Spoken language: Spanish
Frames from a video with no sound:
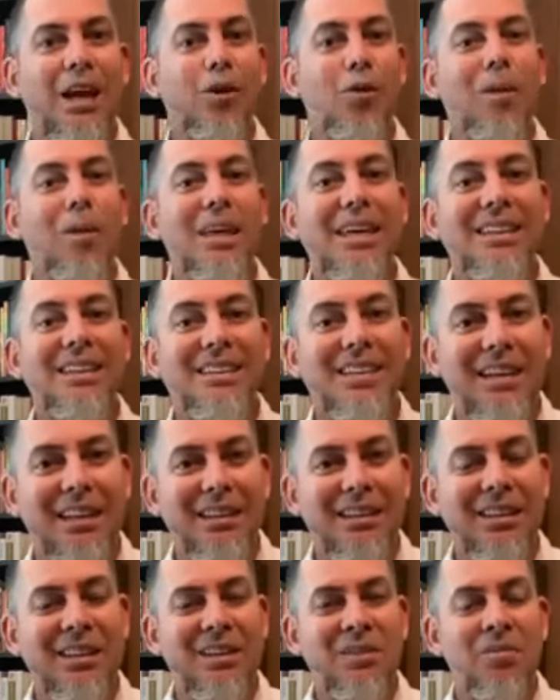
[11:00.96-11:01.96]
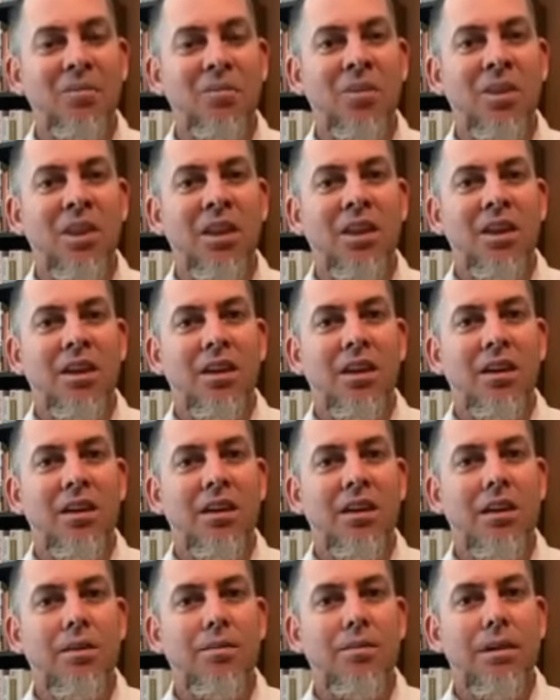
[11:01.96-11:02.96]
la comedia silente,
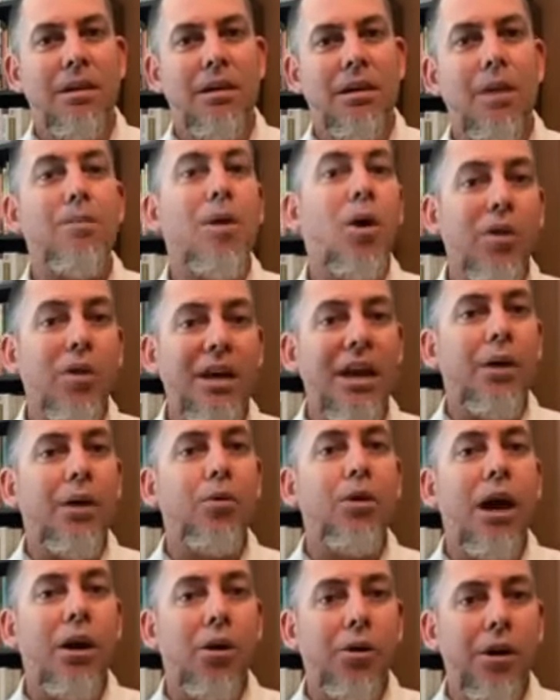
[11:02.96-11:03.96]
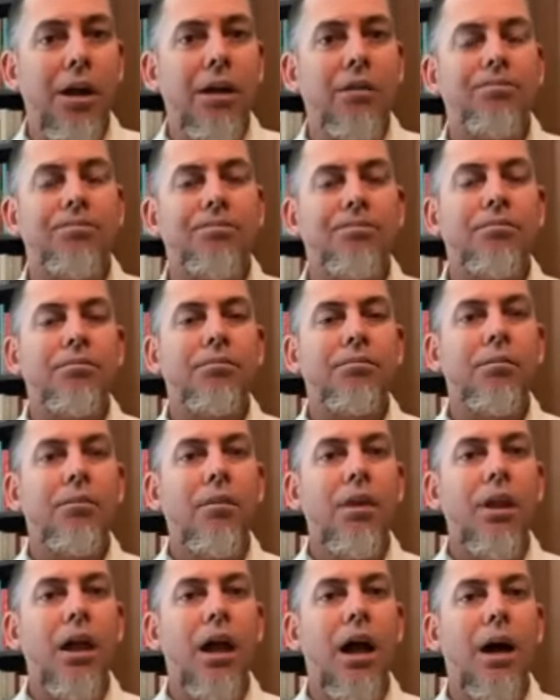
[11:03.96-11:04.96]
y que me obligaron ahora
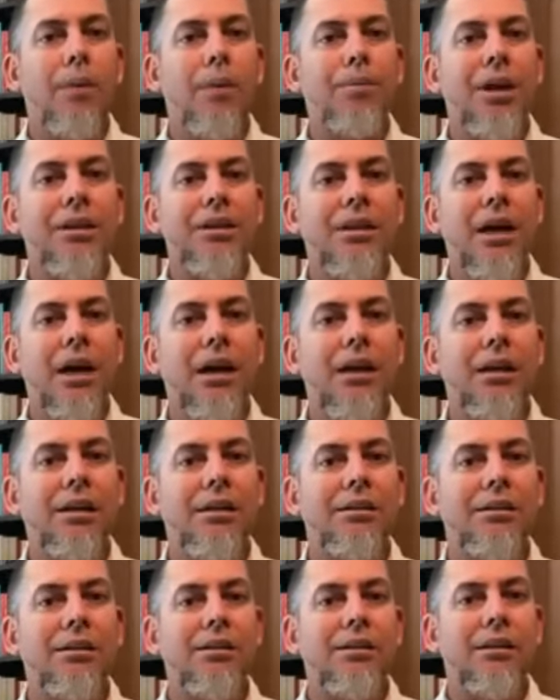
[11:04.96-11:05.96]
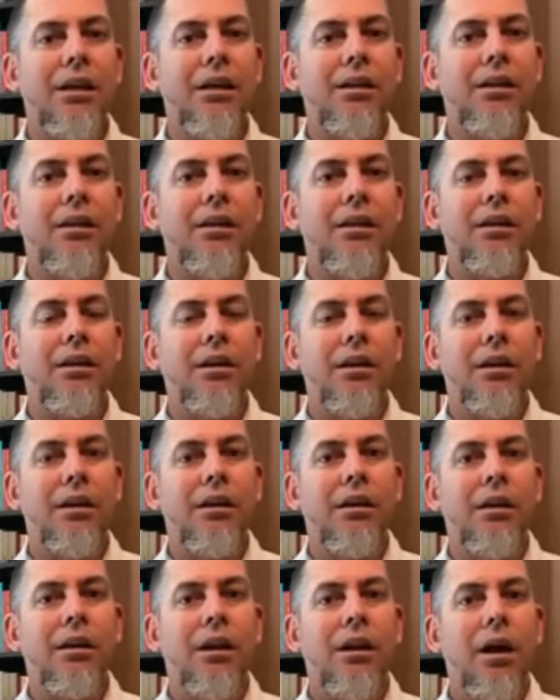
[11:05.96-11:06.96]
a predicarles desde
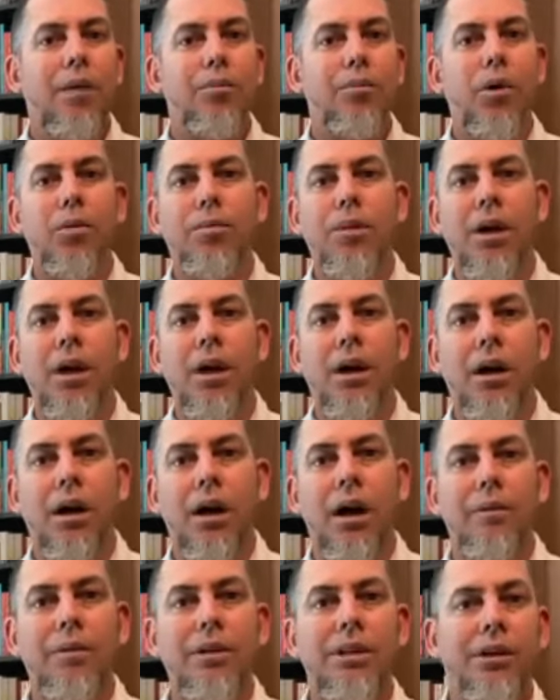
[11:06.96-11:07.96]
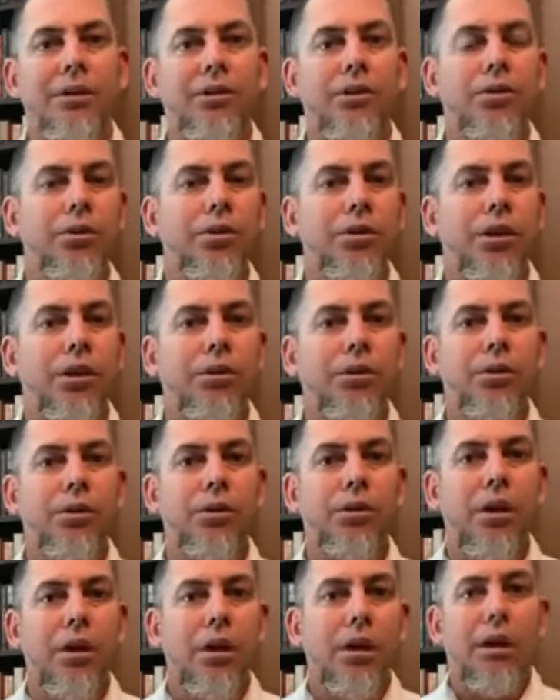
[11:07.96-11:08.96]
la propia habitación donde
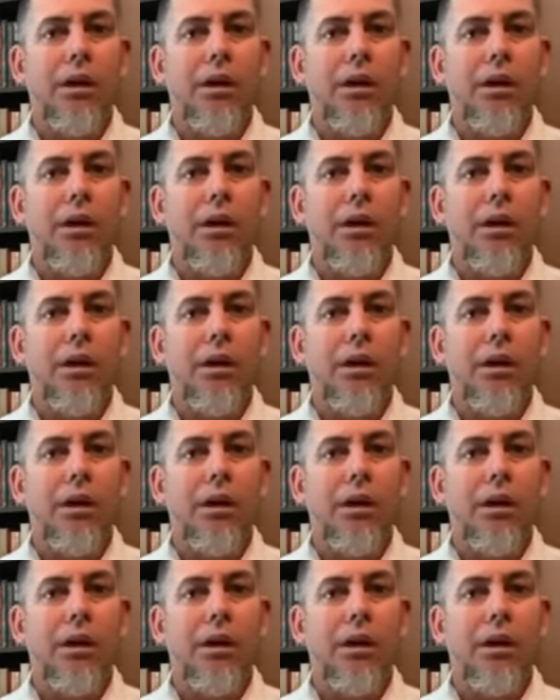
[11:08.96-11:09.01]
estoy.